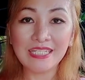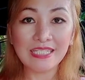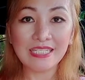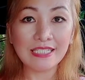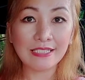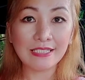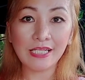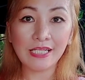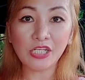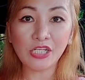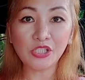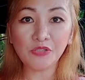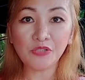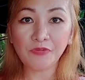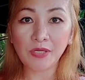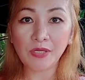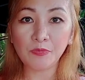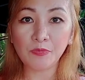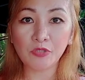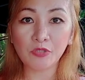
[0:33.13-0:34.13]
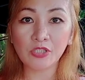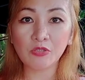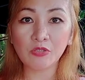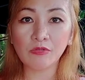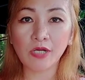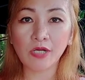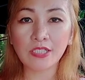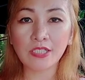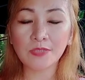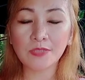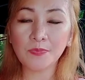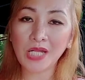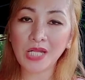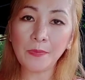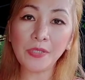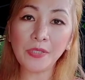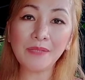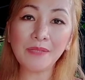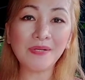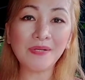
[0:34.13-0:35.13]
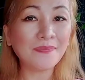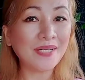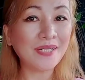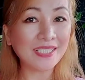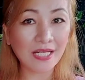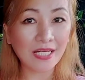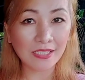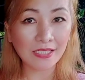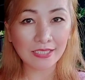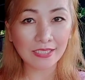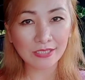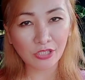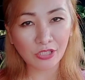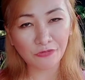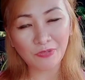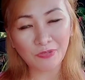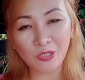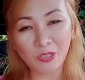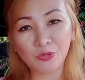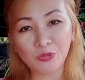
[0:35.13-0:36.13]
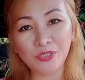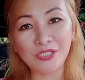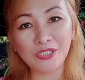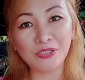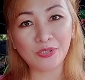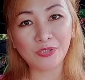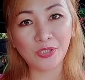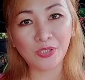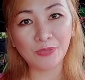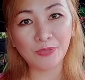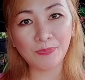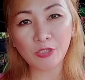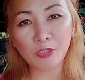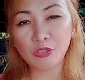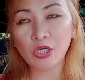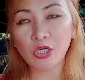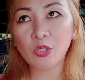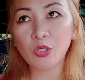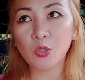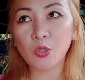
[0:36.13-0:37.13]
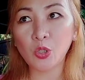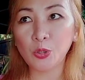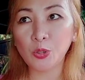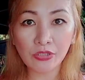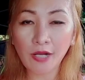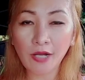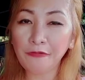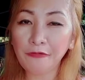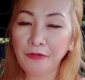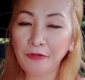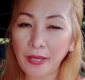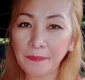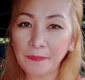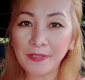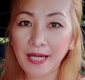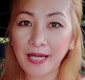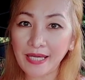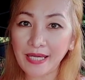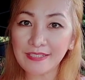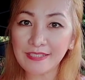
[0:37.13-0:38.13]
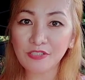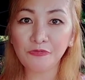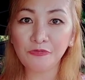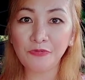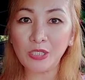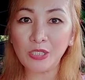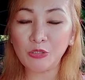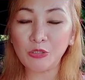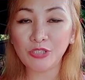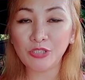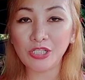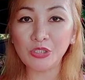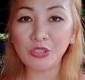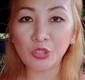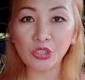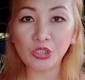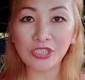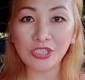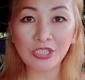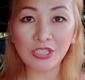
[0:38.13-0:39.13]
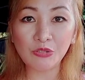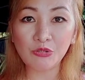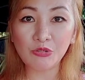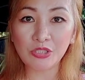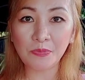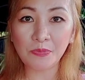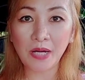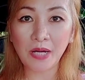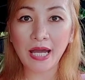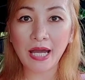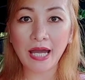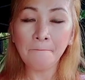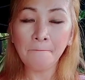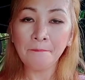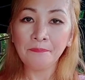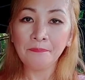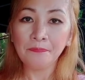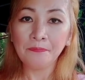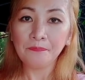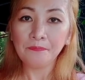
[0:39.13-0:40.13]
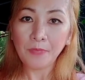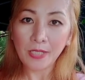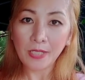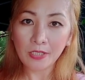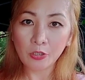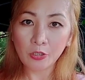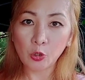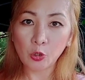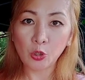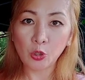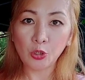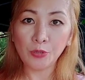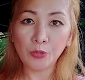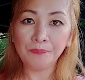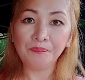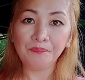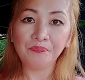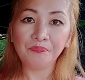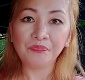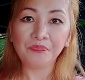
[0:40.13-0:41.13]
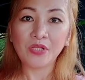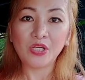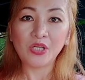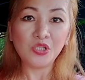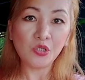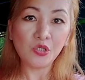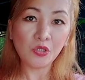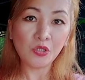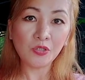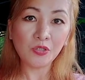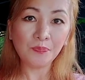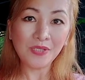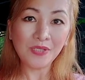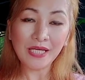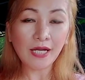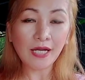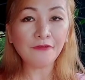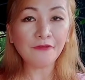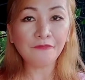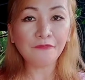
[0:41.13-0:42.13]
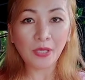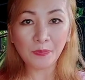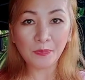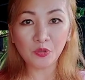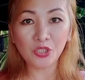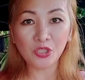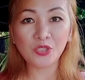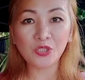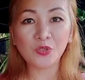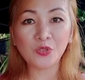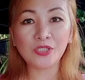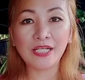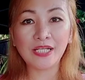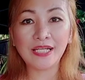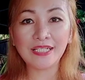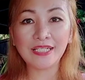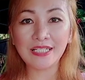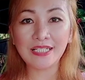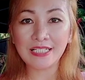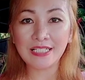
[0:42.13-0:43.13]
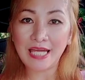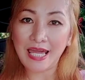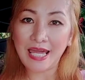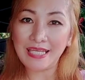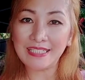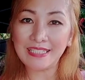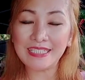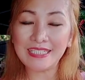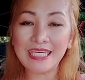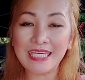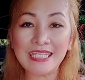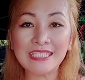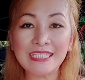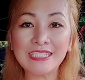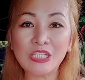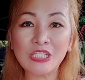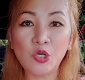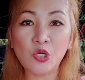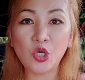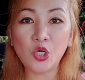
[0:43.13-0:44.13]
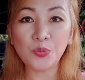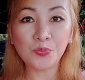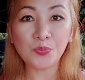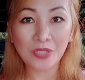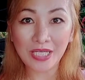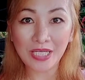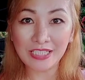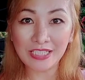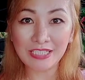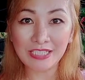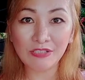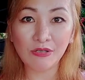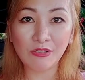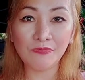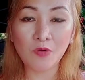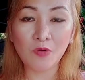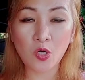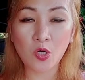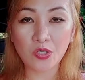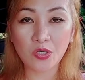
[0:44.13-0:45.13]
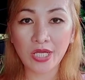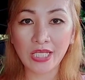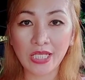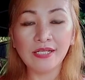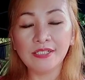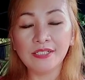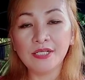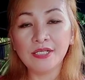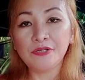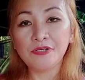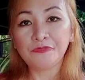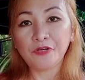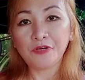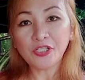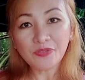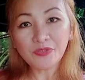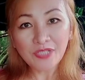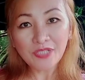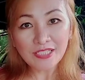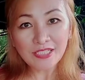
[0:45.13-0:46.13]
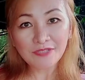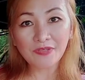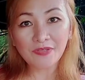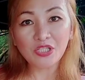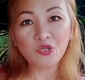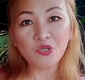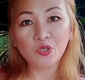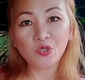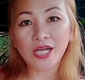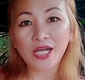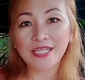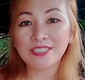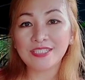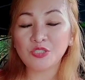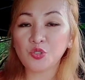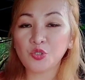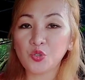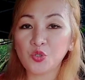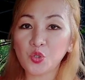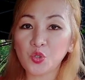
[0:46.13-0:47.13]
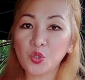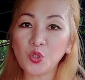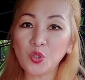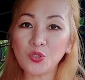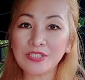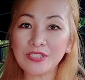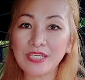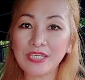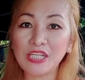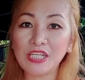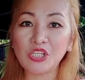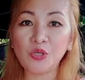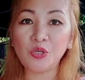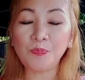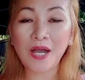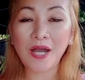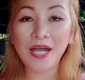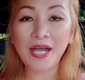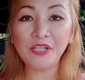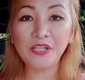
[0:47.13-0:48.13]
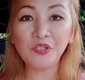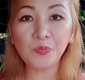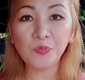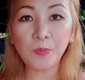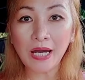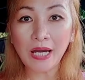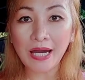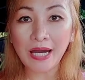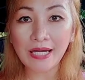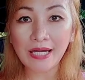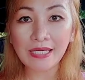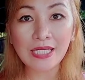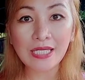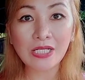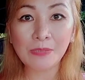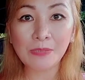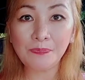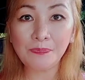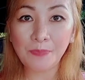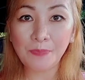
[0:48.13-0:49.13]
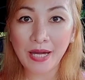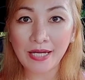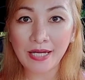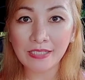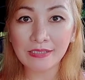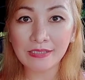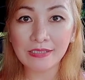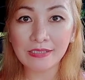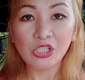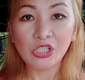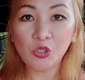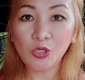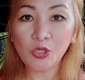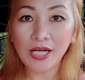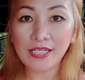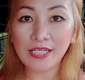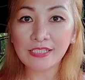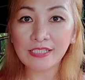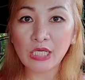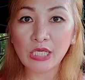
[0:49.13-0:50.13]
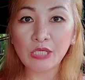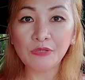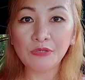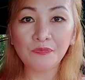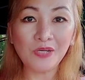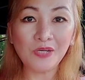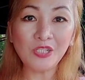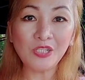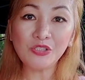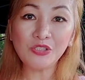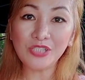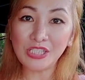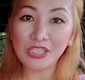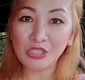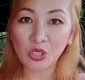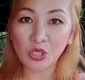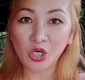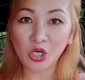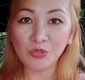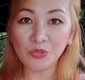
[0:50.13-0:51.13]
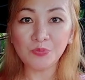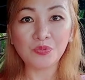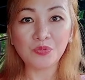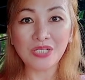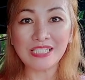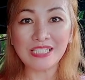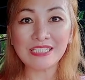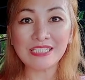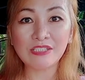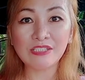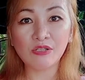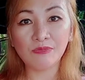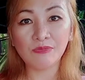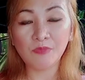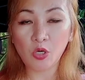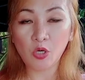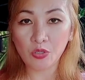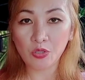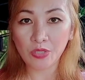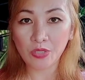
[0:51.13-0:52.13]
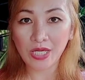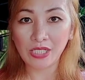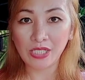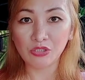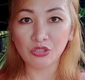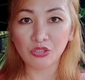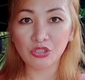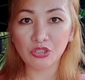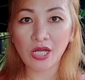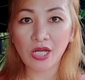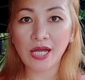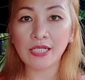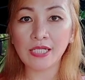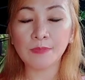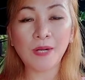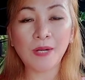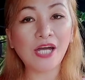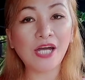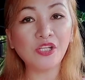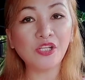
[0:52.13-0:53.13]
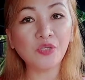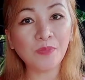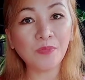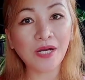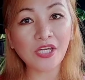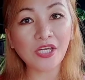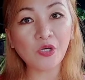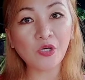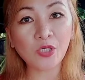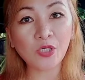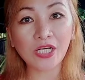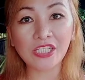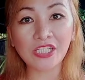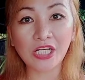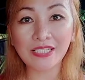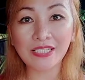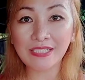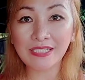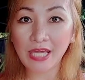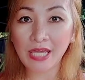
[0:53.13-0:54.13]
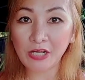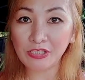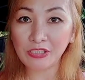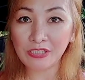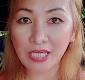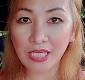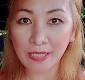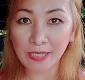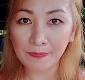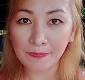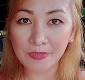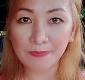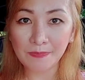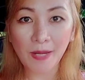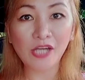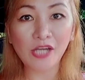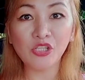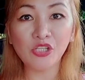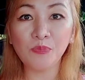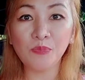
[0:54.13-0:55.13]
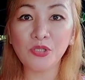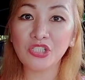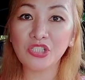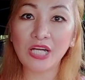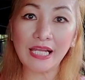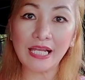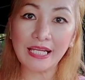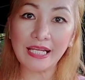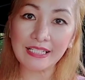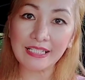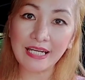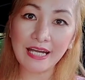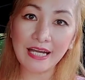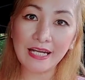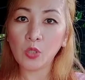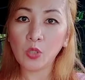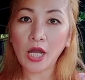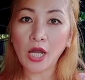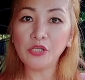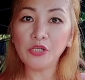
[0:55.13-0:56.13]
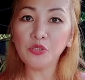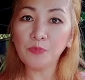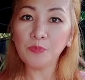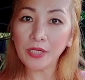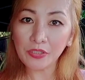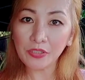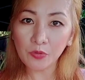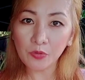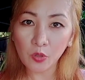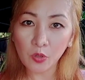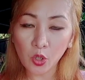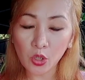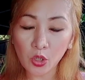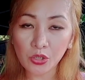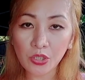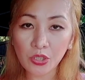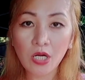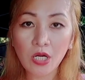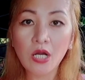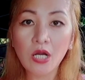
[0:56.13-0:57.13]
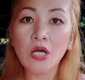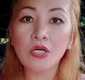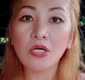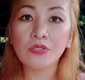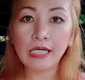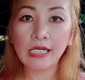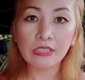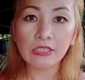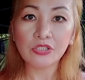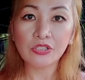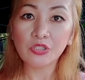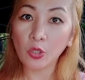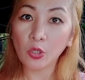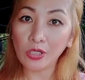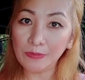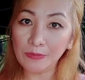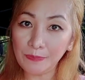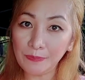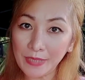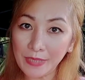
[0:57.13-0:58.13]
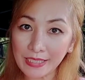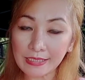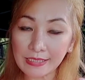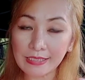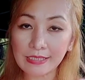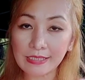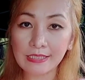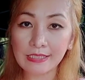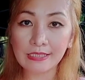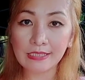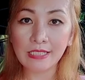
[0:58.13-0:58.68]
Isa lang yung favorite ko guys. Marami namang magagandang pelodendron. Meron akong 5 kinds of pelodendron dito sa bahay, pero yung pinaka-favorite ko talaga guys is yung Prince of Orange. For today's video guys, ituturo ko sa inyo paano ba i repot yung ating Philodendron Prince of Orange. At paano ba yung kanyang care tips, paano ba siya alagaan, ano ba yung right soil mix